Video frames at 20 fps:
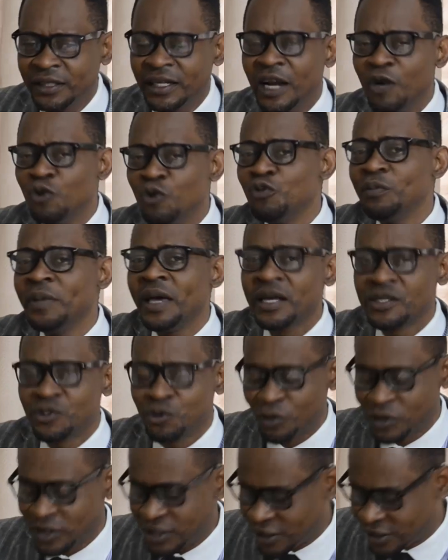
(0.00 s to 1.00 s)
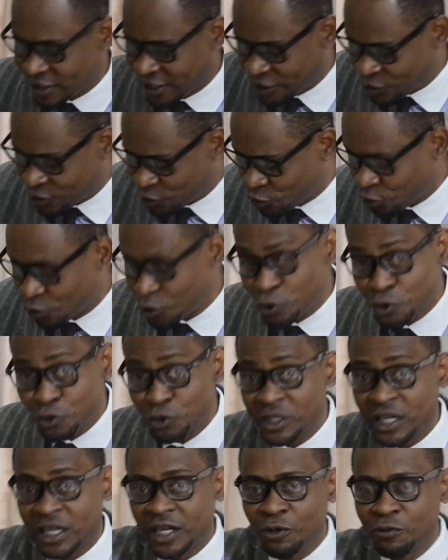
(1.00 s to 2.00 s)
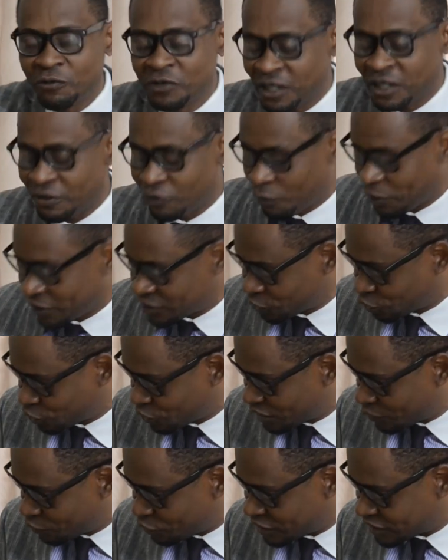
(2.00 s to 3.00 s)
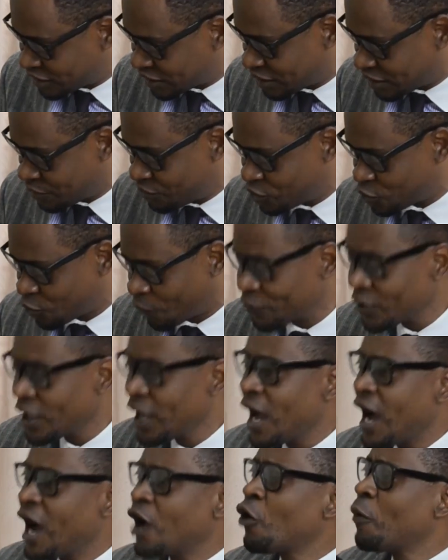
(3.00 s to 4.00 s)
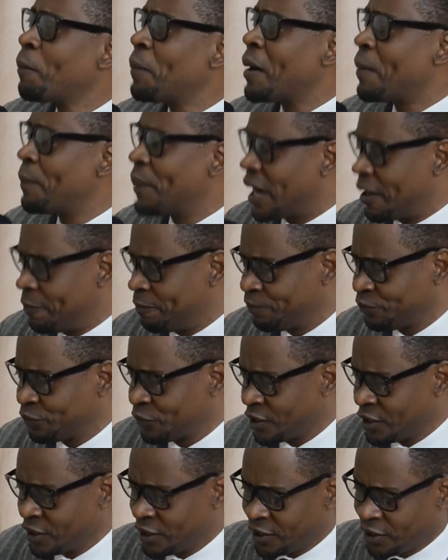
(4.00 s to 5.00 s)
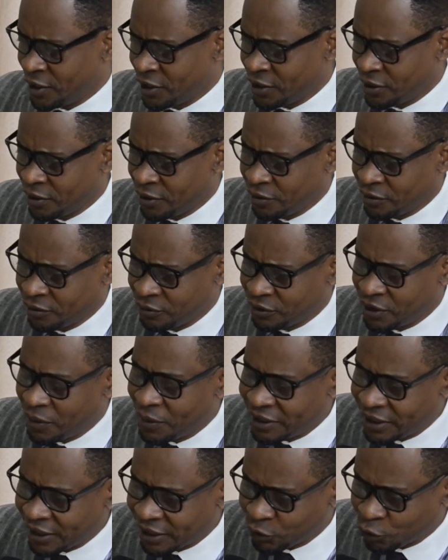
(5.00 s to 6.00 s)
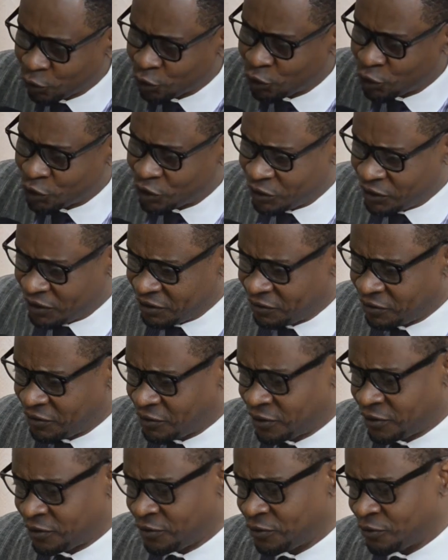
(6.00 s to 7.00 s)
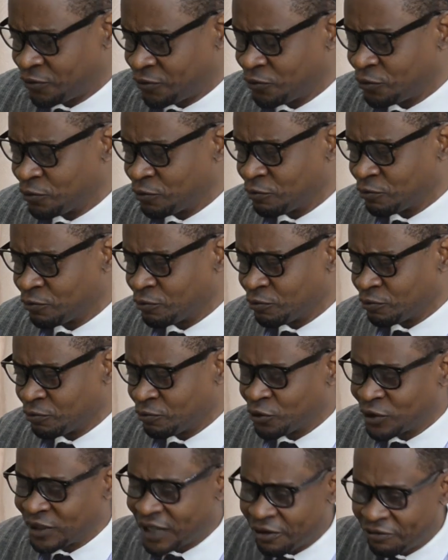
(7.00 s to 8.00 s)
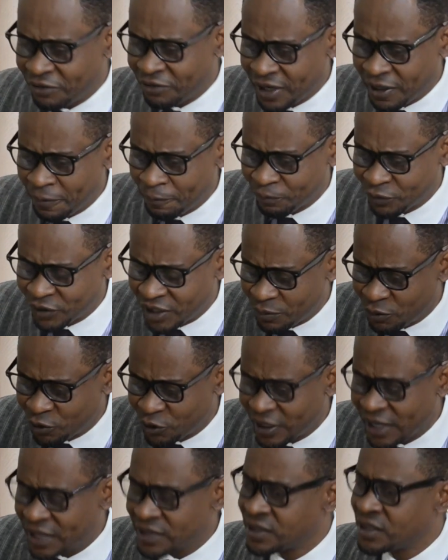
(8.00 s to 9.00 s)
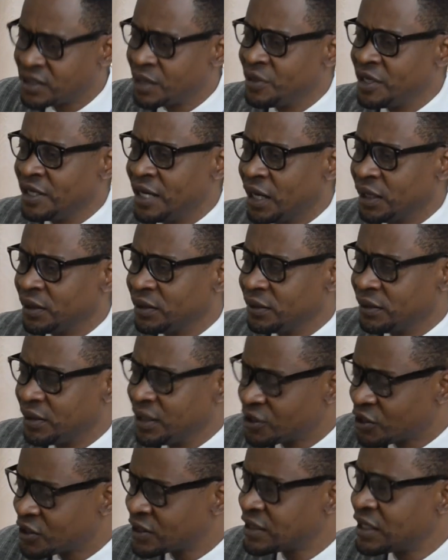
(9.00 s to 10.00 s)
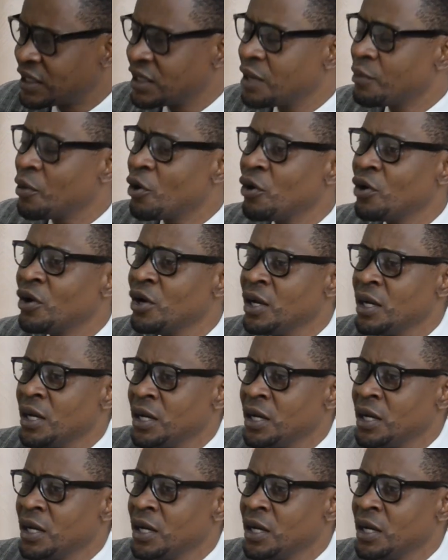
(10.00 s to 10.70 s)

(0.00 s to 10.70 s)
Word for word: de la lumière sur cette question, le sujet que nous vous avons présenté au début de cette émission. Alors papa, de manière introductive, vous avez débuté un séminaire, des enseignements